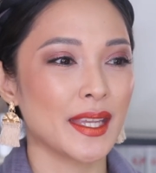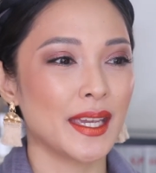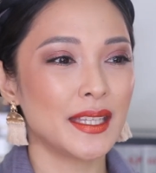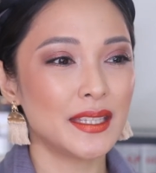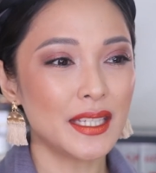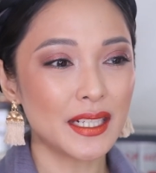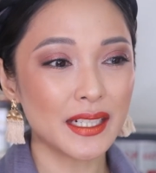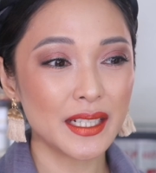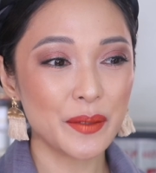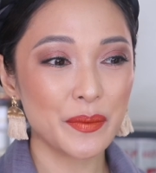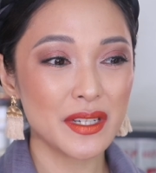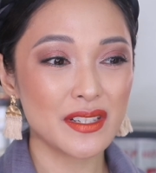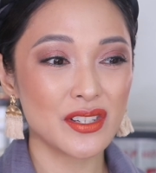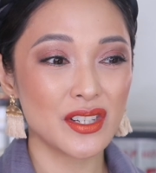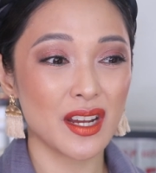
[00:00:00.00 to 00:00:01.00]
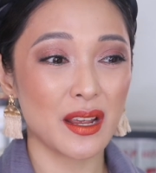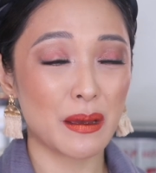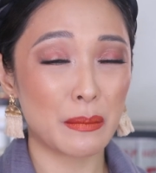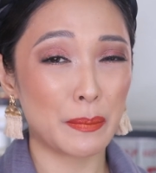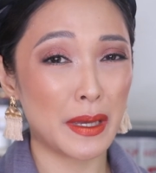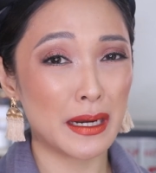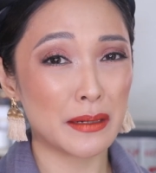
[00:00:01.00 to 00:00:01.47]
Hindi rin naman
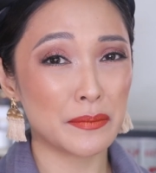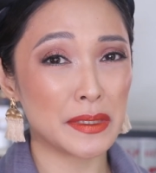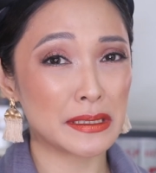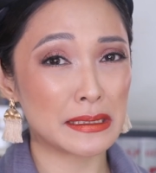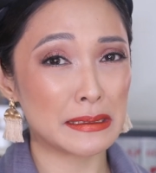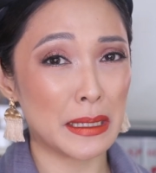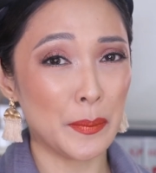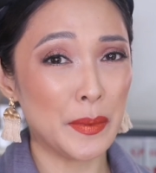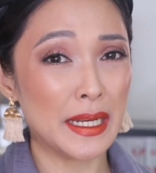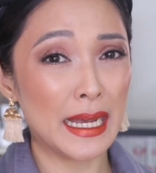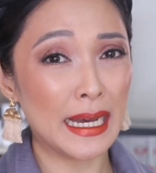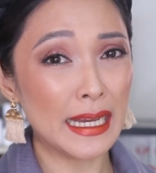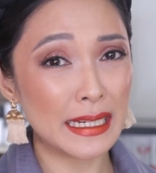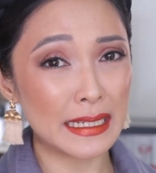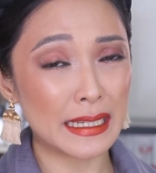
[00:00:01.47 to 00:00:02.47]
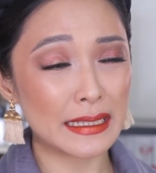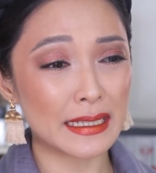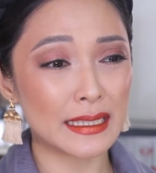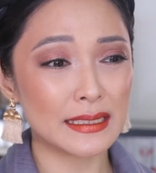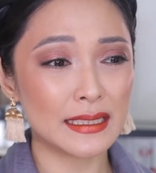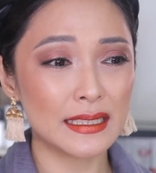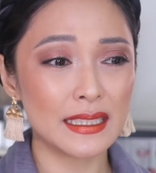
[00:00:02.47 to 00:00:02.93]
siya parang masasabi na high-end
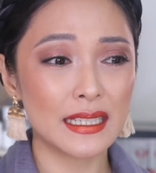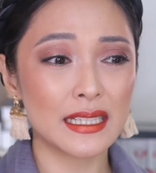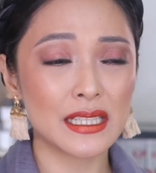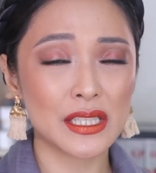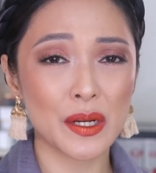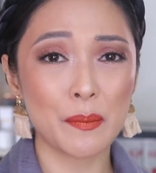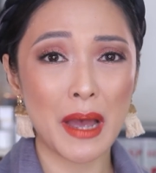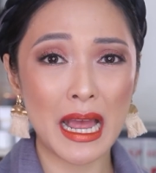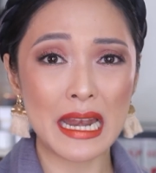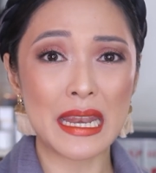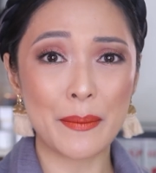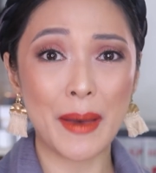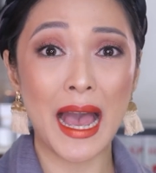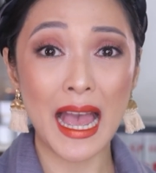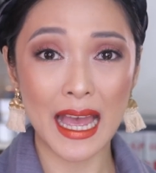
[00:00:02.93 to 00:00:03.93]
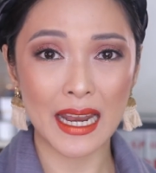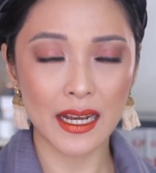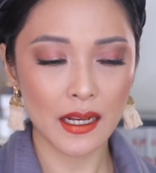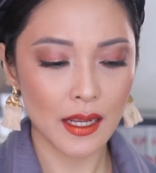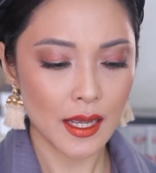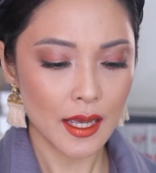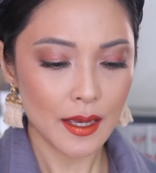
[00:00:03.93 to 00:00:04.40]
kasi hindi rin siya mahal na
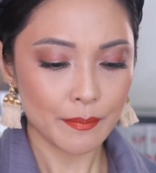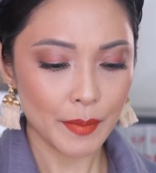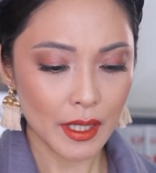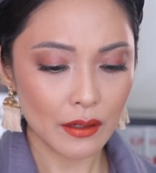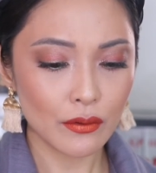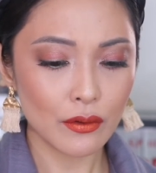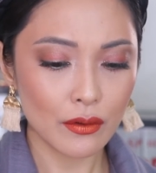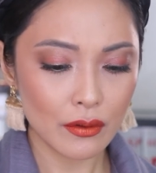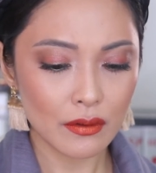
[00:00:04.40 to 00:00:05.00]
mahal. Pero